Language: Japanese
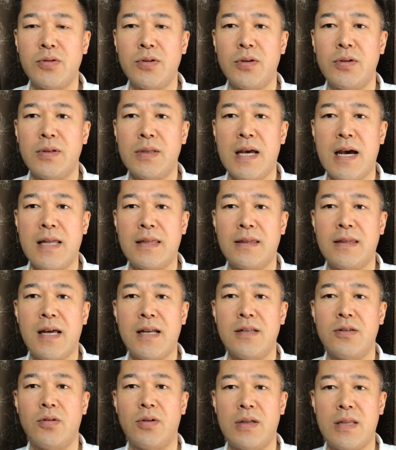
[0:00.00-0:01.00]
標であった
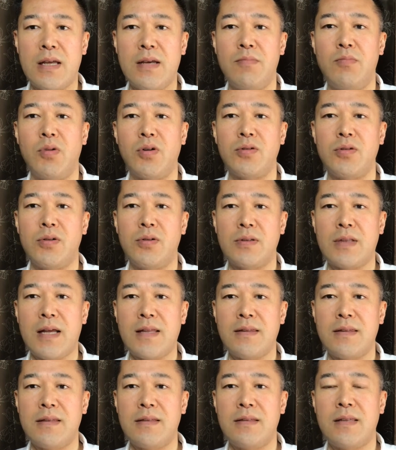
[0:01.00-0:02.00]
りとかね目標を達